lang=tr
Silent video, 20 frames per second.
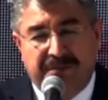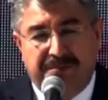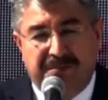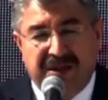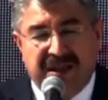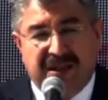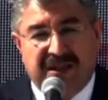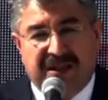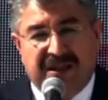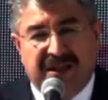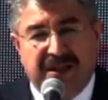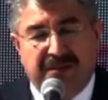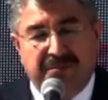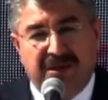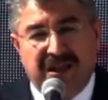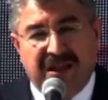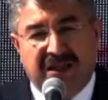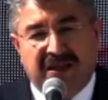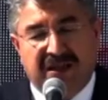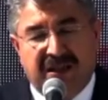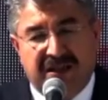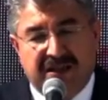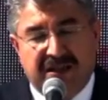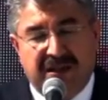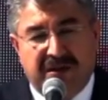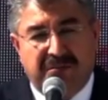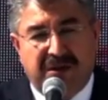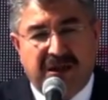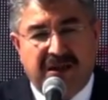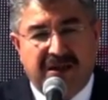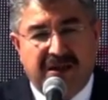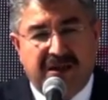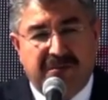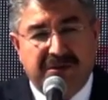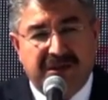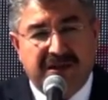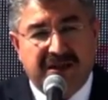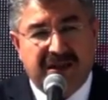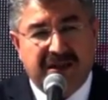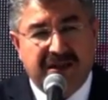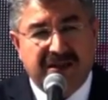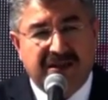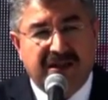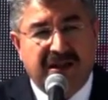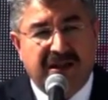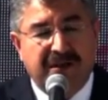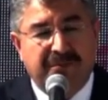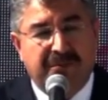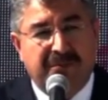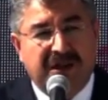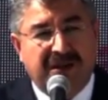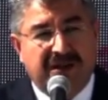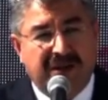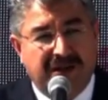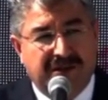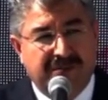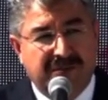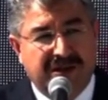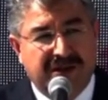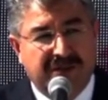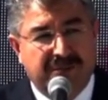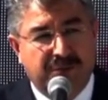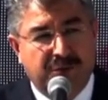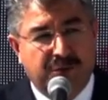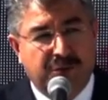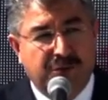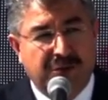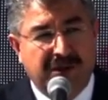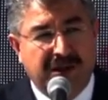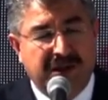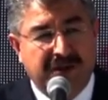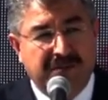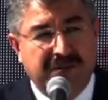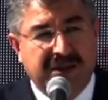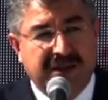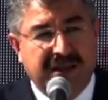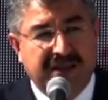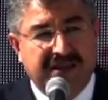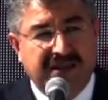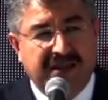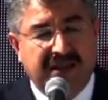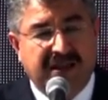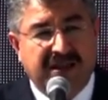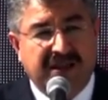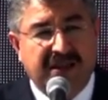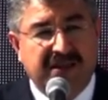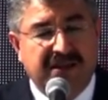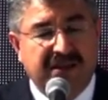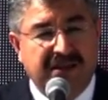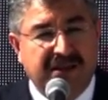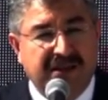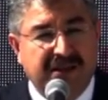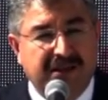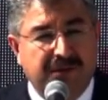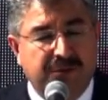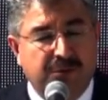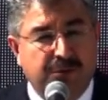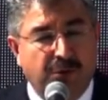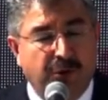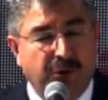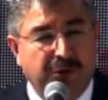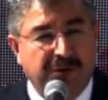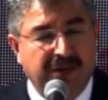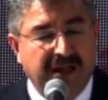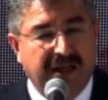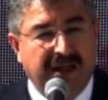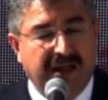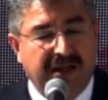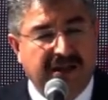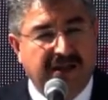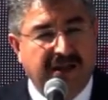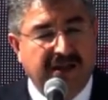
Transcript: bir kimlik kazanma anlamında Sayın Bakanımızın bugün ilimize ziyaretinin çok değer